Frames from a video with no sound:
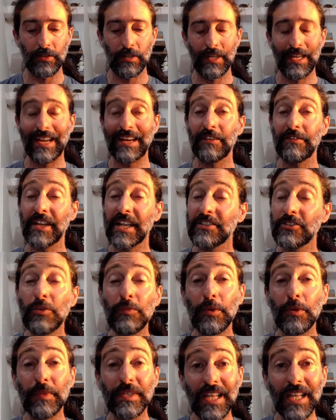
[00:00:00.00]
La refrigeración
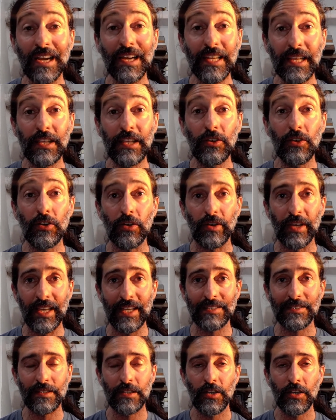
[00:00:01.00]
por metal líquido
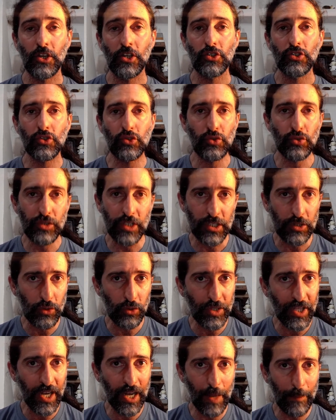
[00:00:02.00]
es
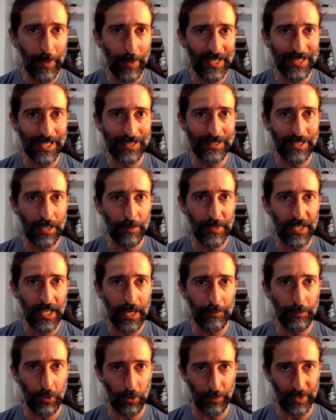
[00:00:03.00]
sustituir la pasta
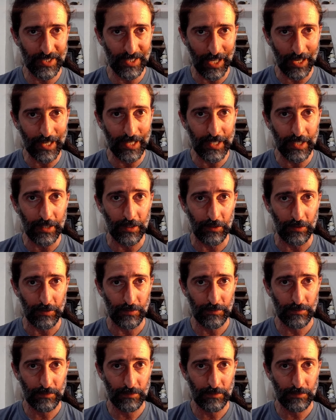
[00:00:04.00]
térmica por metal líquido.